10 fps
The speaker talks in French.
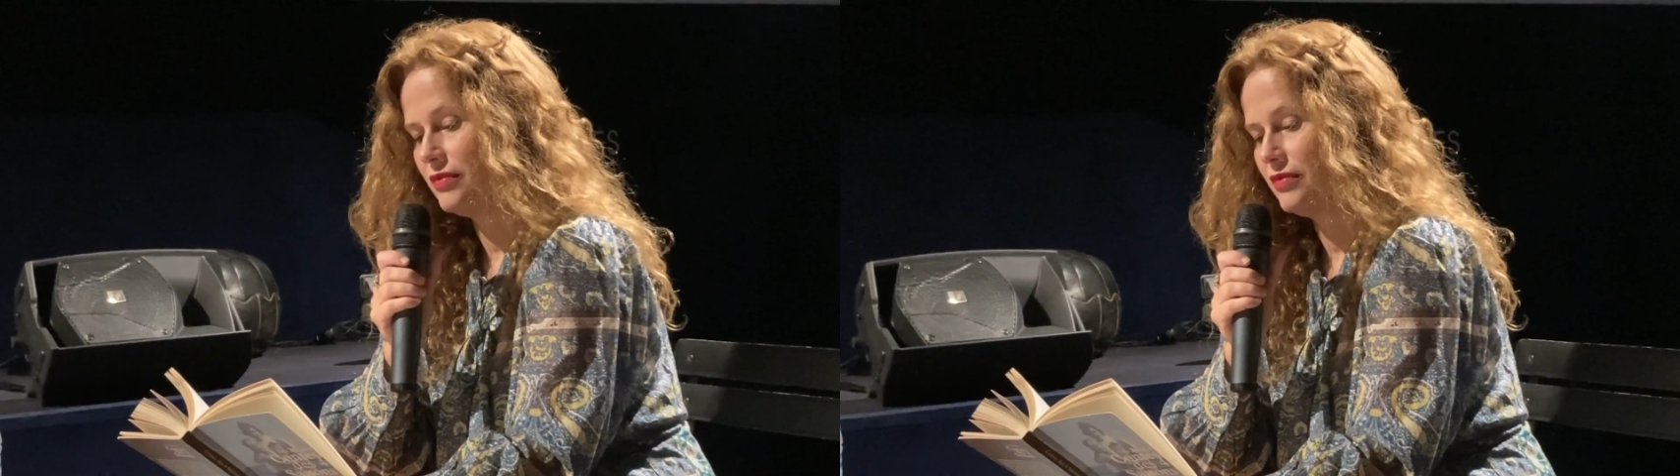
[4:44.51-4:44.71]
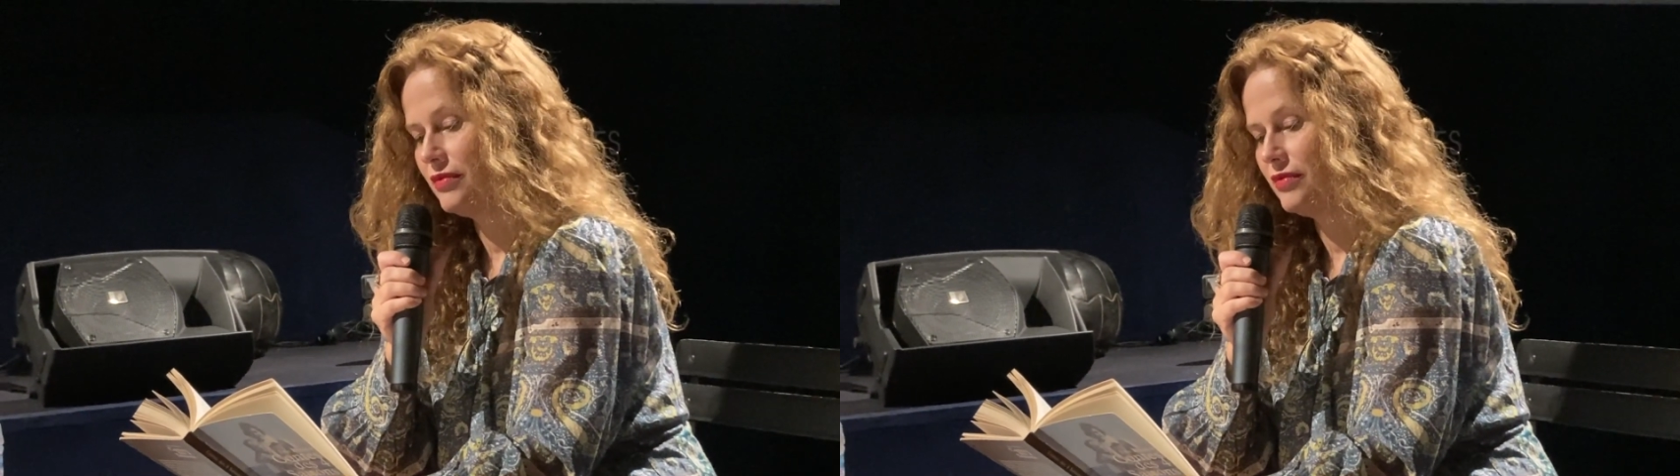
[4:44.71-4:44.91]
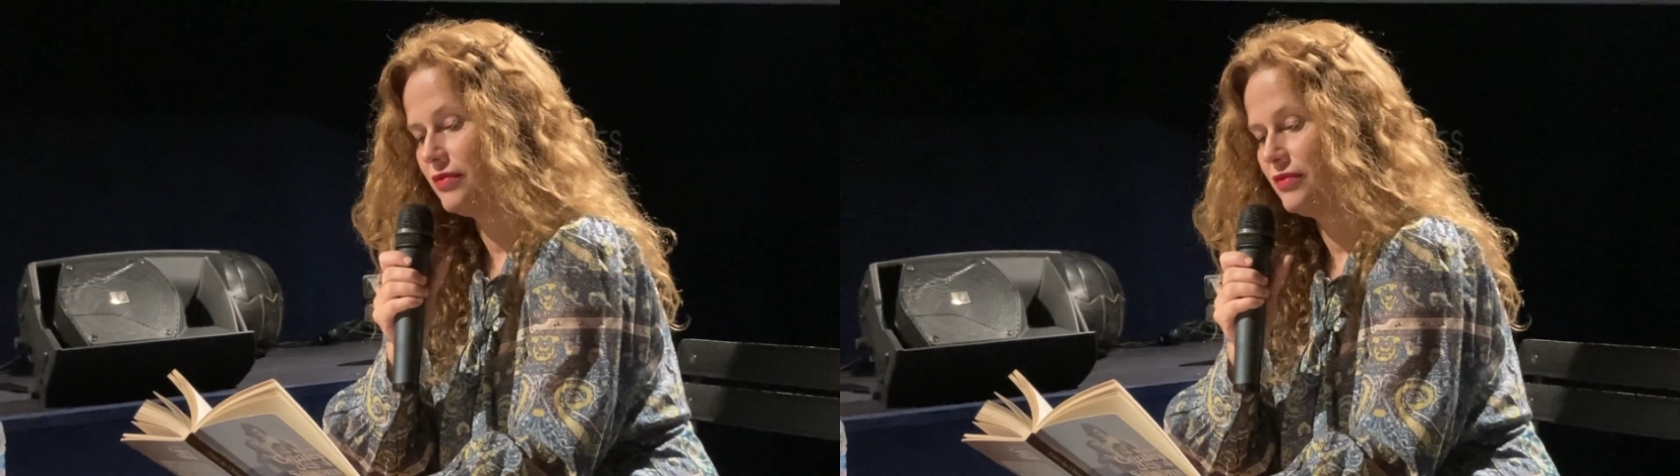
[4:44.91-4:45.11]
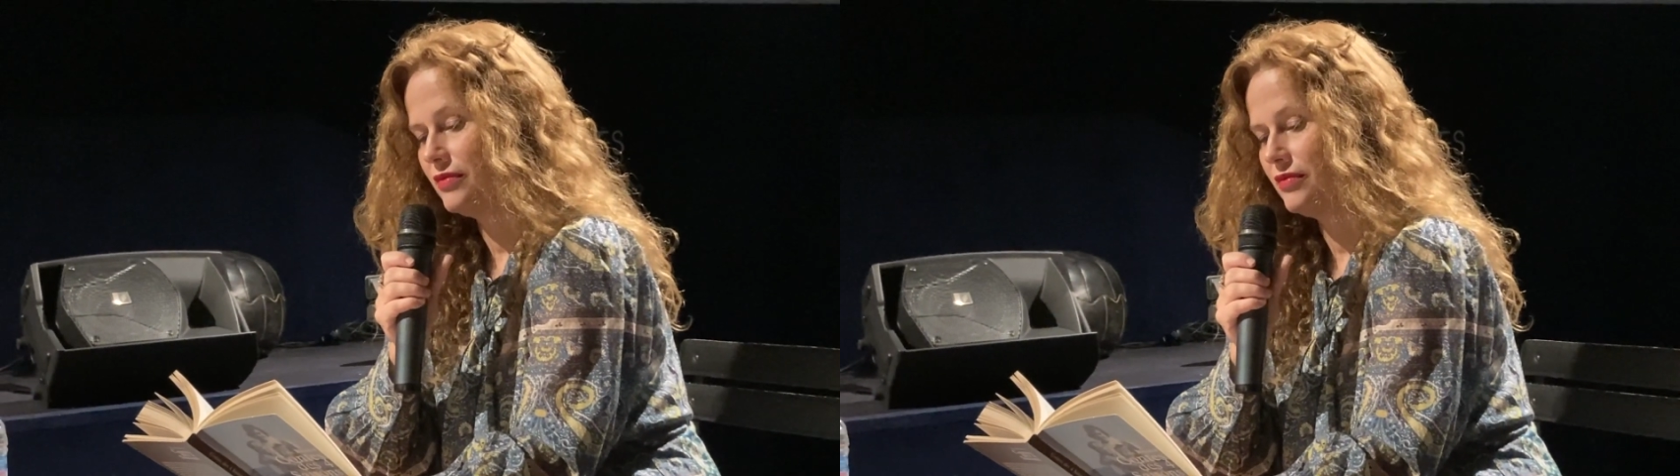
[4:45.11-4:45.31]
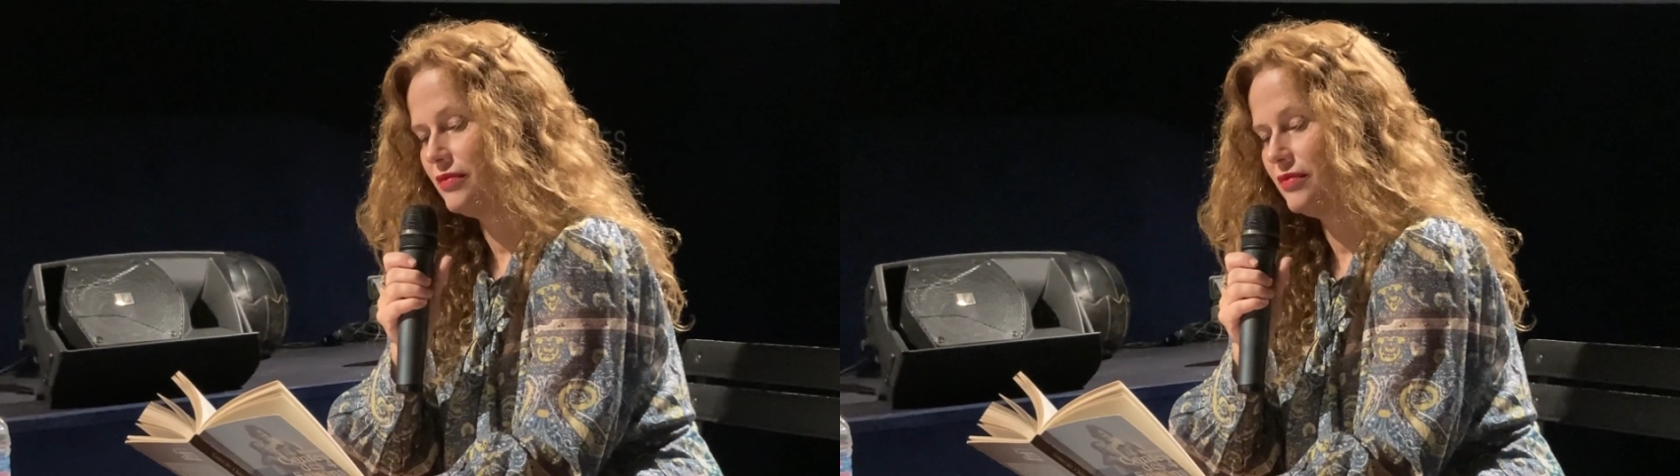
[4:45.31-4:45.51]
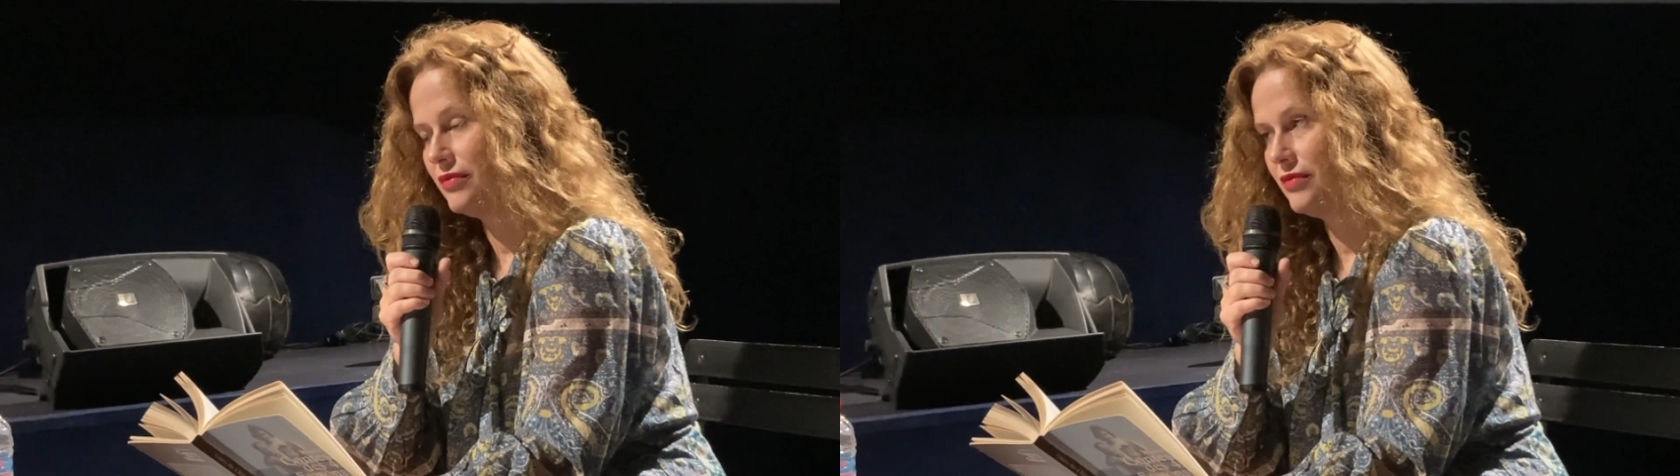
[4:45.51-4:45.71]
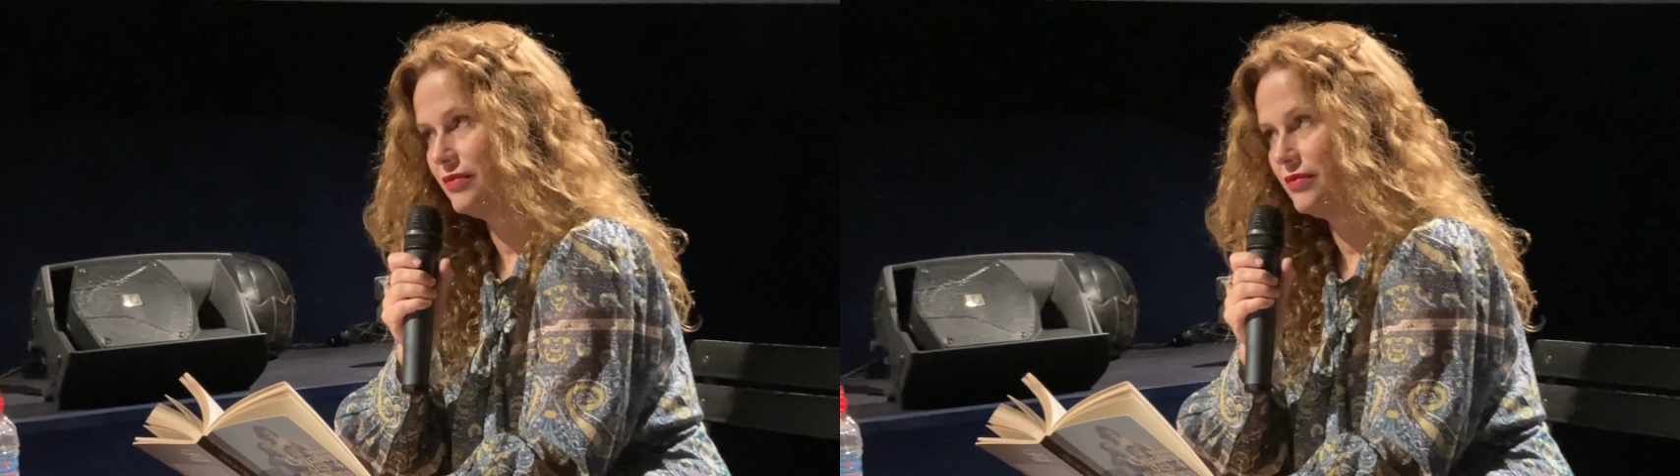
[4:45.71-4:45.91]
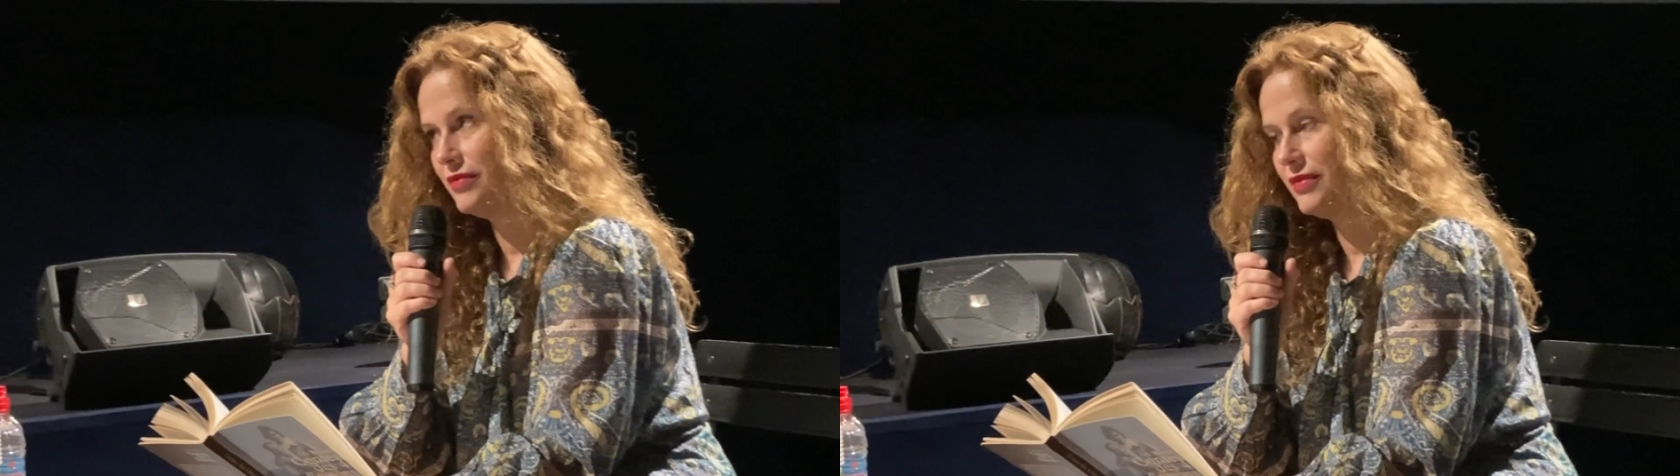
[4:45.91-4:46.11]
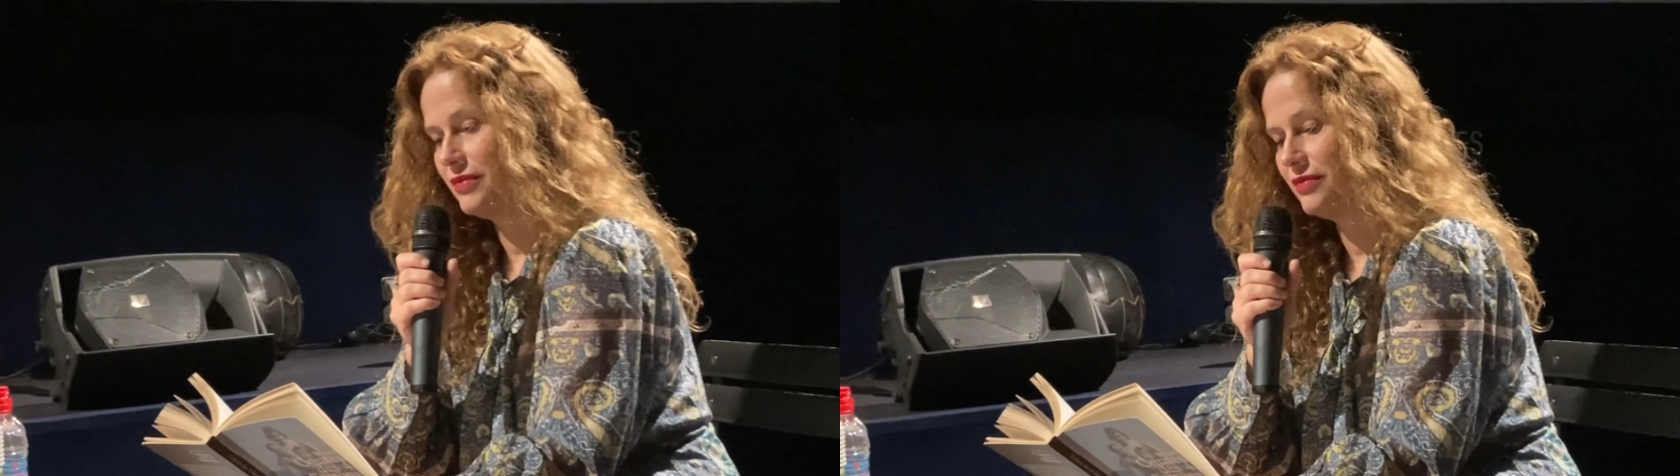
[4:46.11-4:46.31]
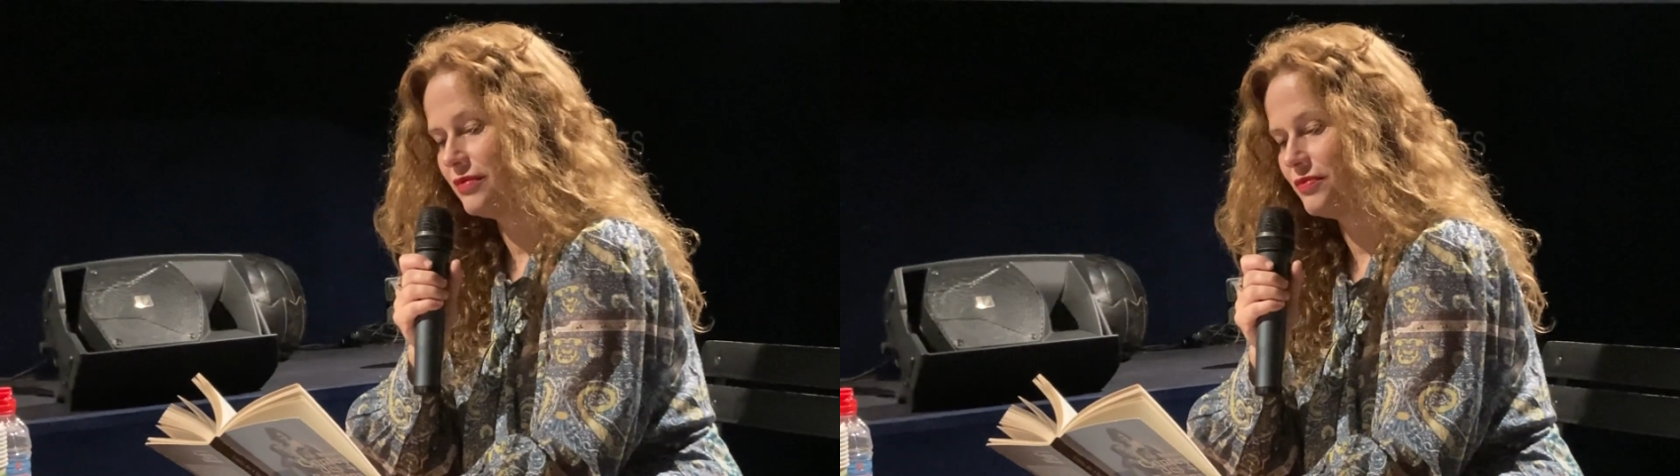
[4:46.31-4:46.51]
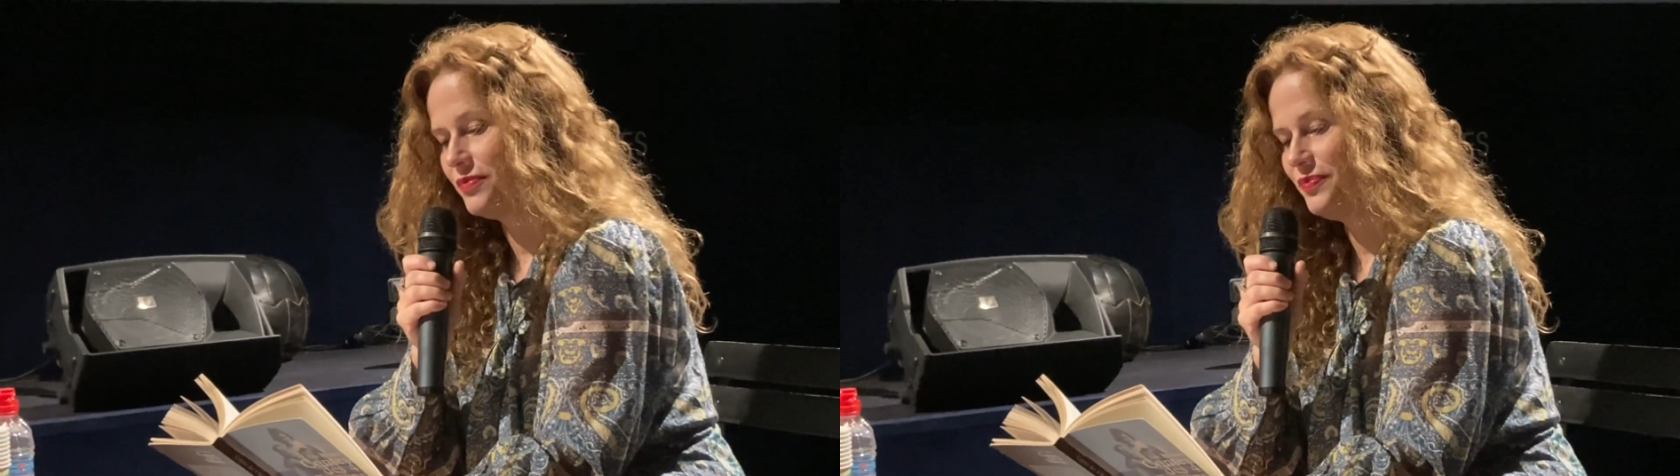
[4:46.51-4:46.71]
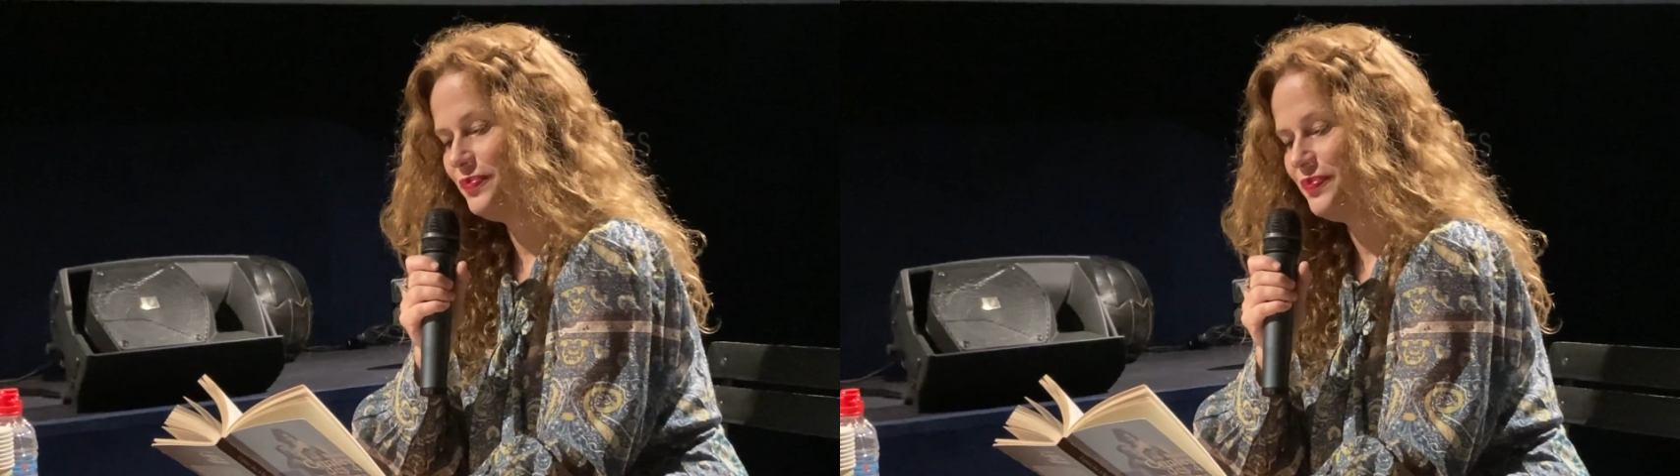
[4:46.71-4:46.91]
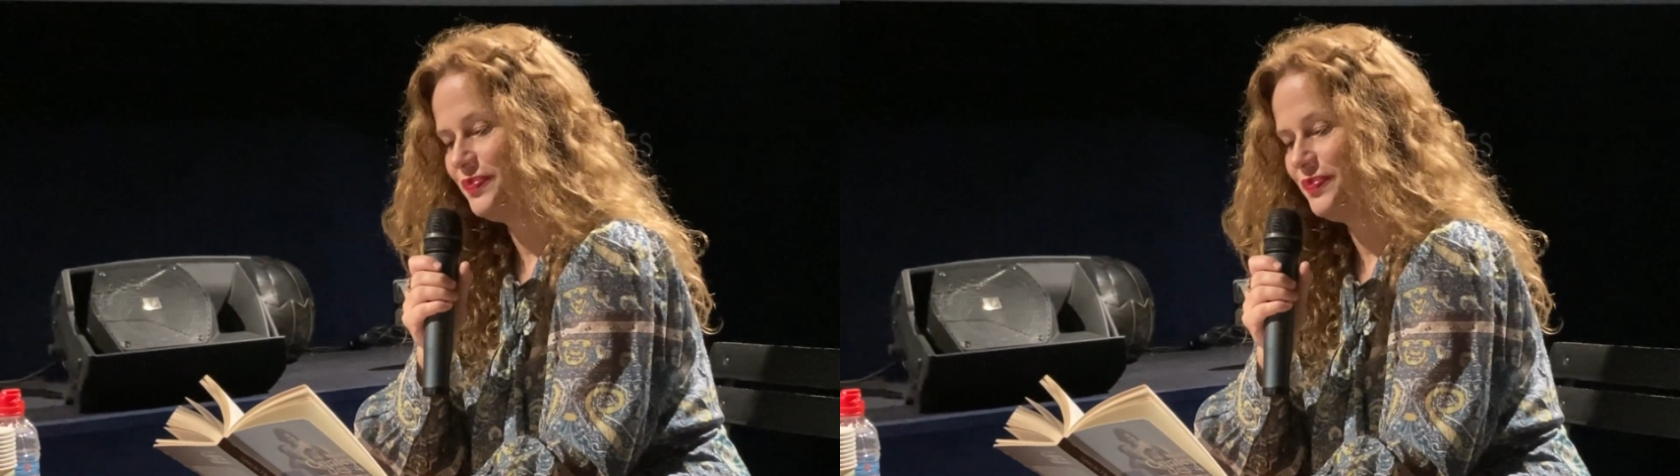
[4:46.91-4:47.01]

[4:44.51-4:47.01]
Oui, bah, ce n'était pas la seule.